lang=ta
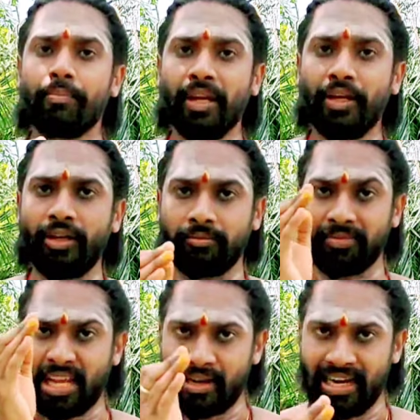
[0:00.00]
மீண்டும்
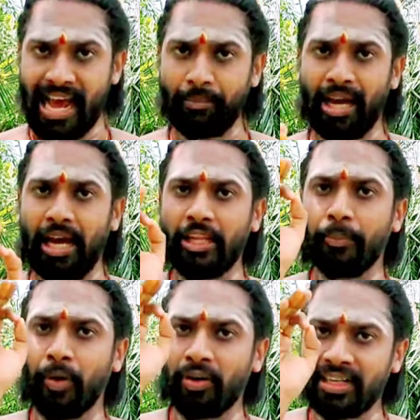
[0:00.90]
நாம் அது
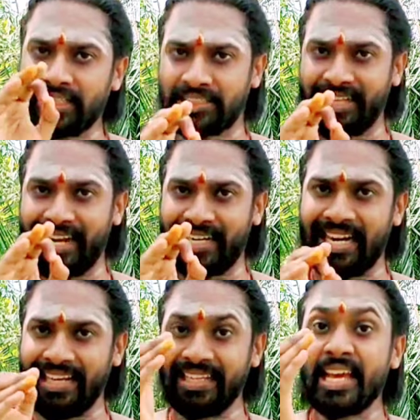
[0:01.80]
போன்ற
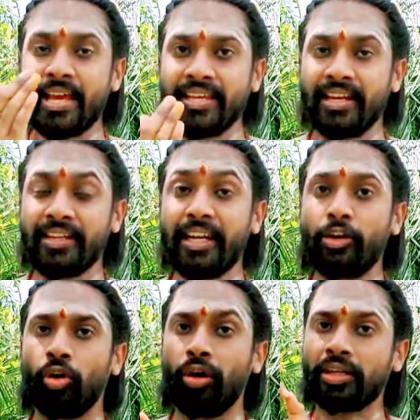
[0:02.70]
செயல்களை என்ன
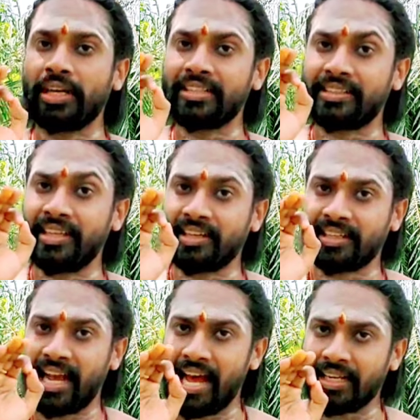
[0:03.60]

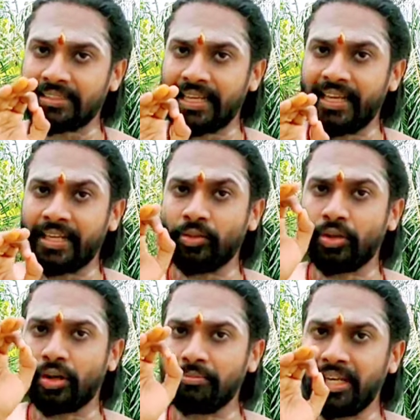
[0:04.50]
நோக்கத்திற்காக
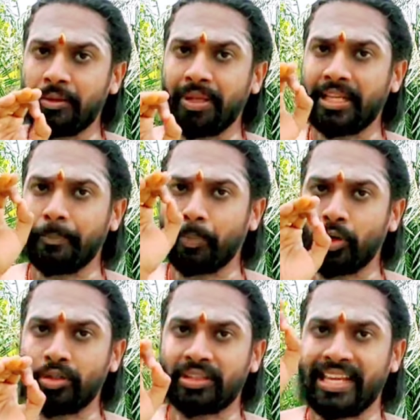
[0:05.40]
செய்கின்றோம் என்பதை
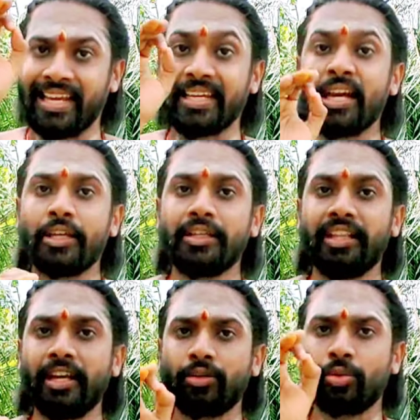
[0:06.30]
பொறுத்தே
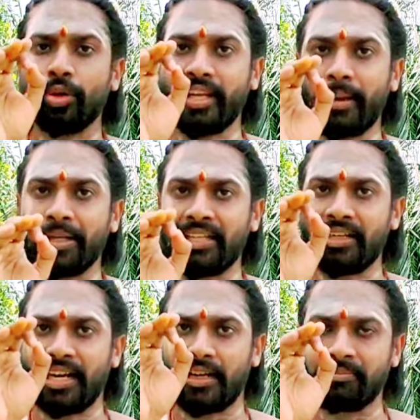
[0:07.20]
இதற்குரிய
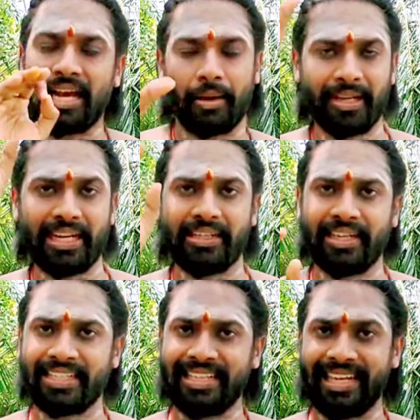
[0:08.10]
பதில்களும்
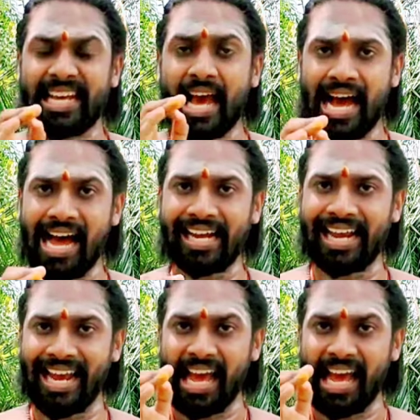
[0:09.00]
அமைகின்றது ஆக